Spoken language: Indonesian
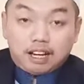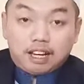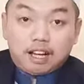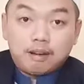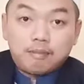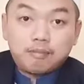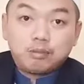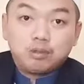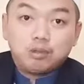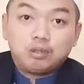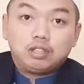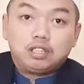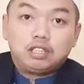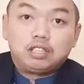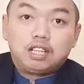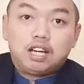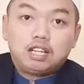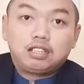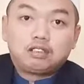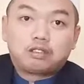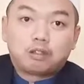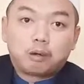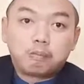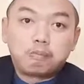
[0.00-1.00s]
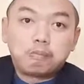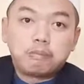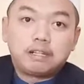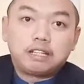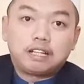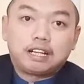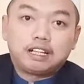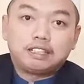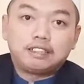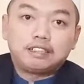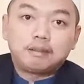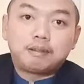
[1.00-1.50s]
Alhamdulillahi
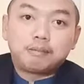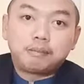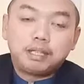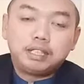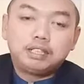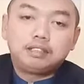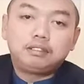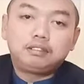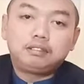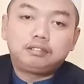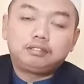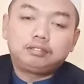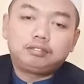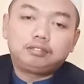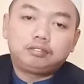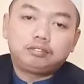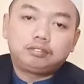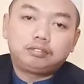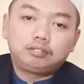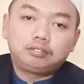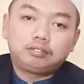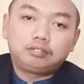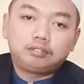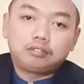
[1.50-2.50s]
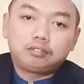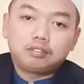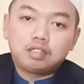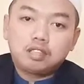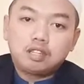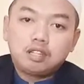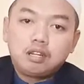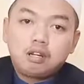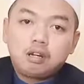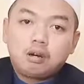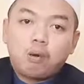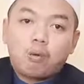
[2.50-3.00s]
rabbil alamin
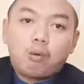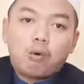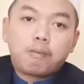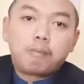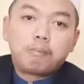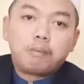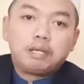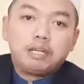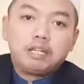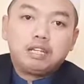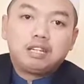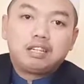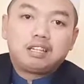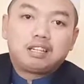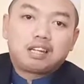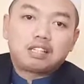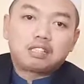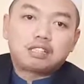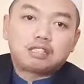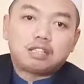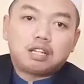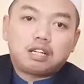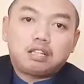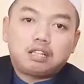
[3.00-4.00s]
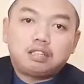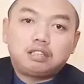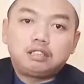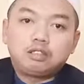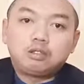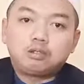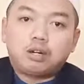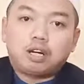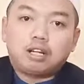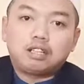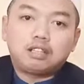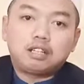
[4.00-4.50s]
wa bihi
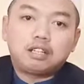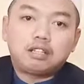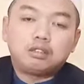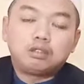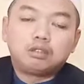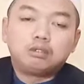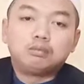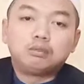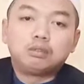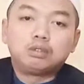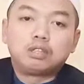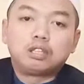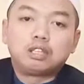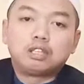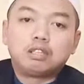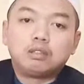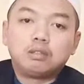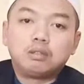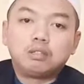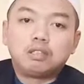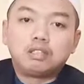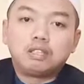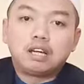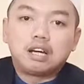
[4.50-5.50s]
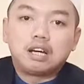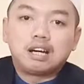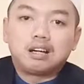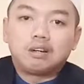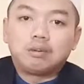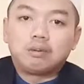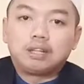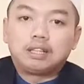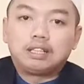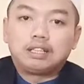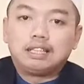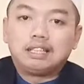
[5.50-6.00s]
nasta'inu ala umurid
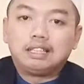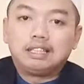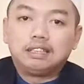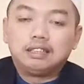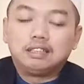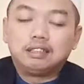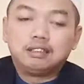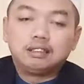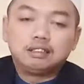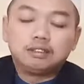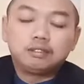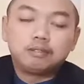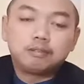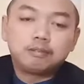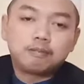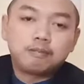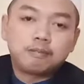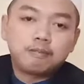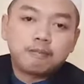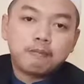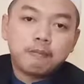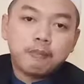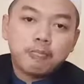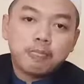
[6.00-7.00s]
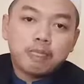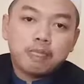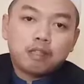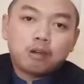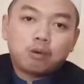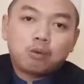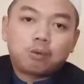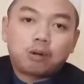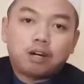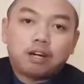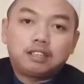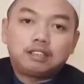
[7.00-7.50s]
dunya waddin
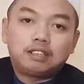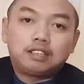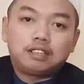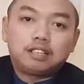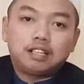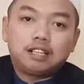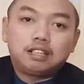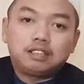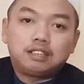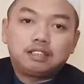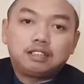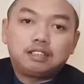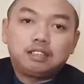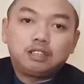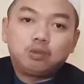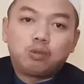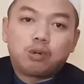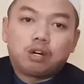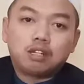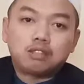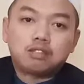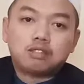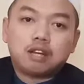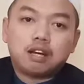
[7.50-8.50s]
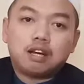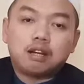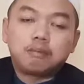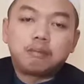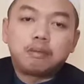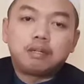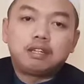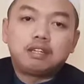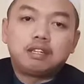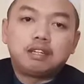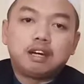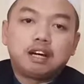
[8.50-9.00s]
wa ala alihi wa
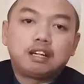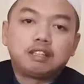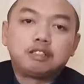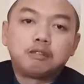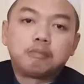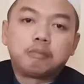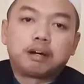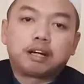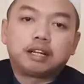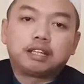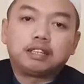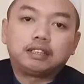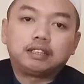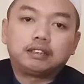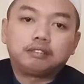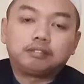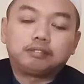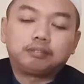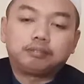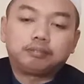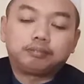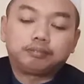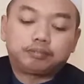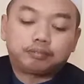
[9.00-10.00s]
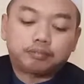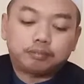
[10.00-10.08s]
ashabihi ajmain.